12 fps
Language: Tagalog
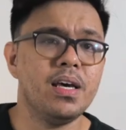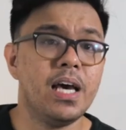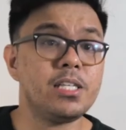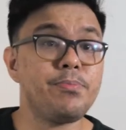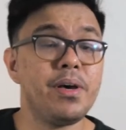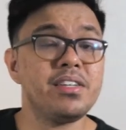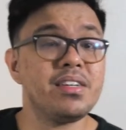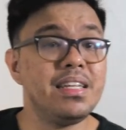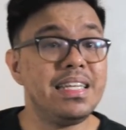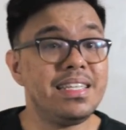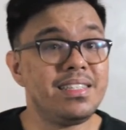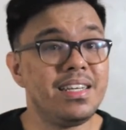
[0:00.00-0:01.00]

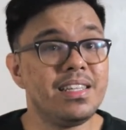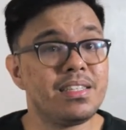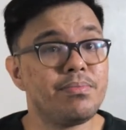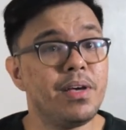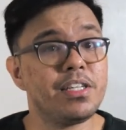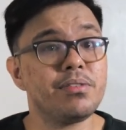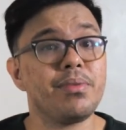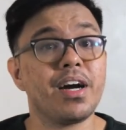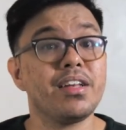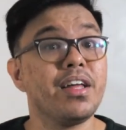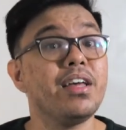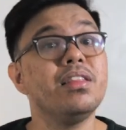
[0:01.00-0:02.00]
Especially since medyo
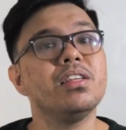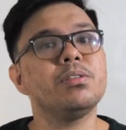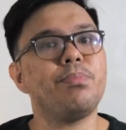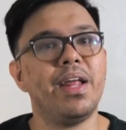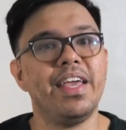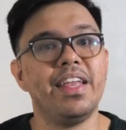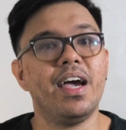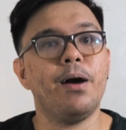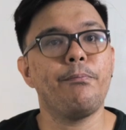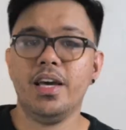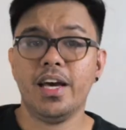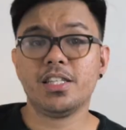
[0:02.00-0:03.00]
maganda yung display niya.
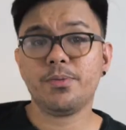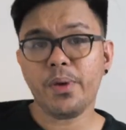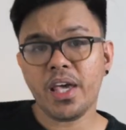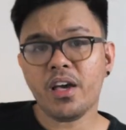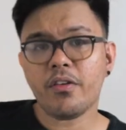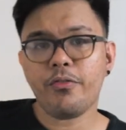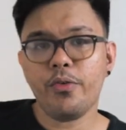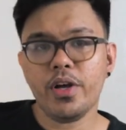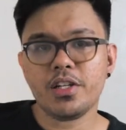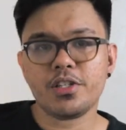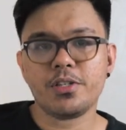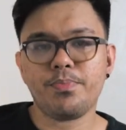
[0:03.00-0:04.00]
And speaking of
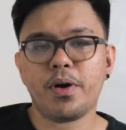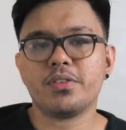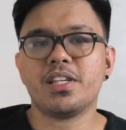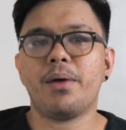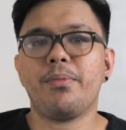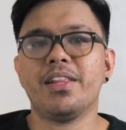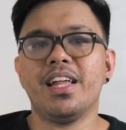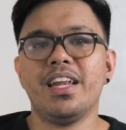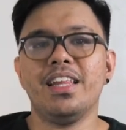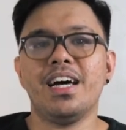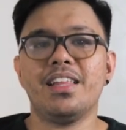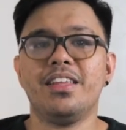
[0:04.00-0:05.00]
which, pag-usapan na
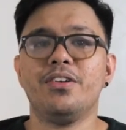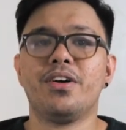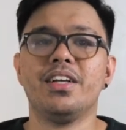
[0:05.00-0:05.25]
rin natin yung